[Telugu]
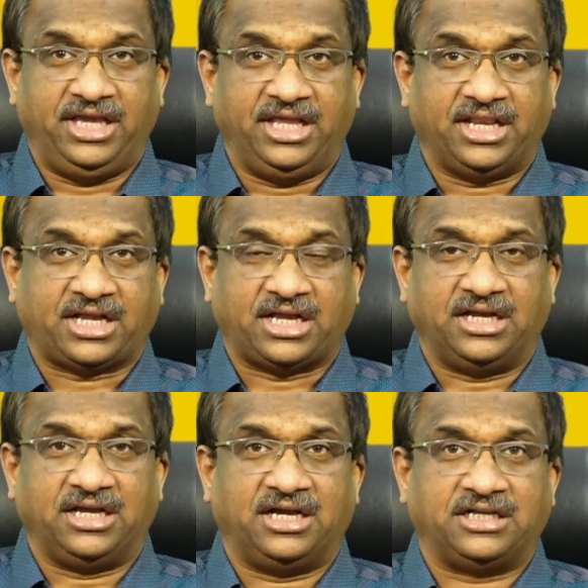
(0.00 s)
ఈ
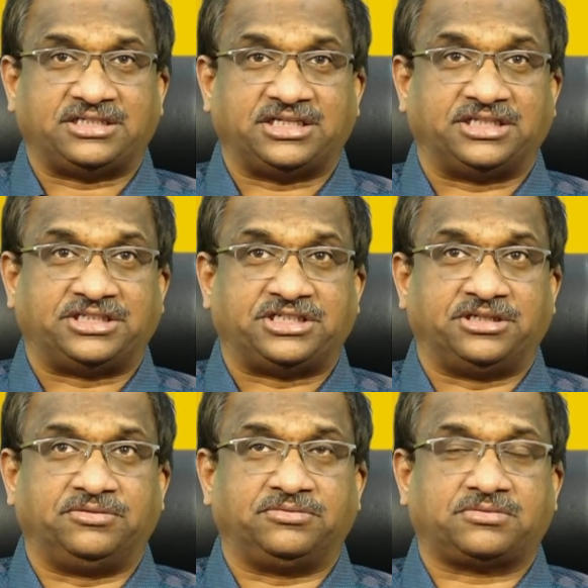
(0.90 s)
రకంగా చర్చను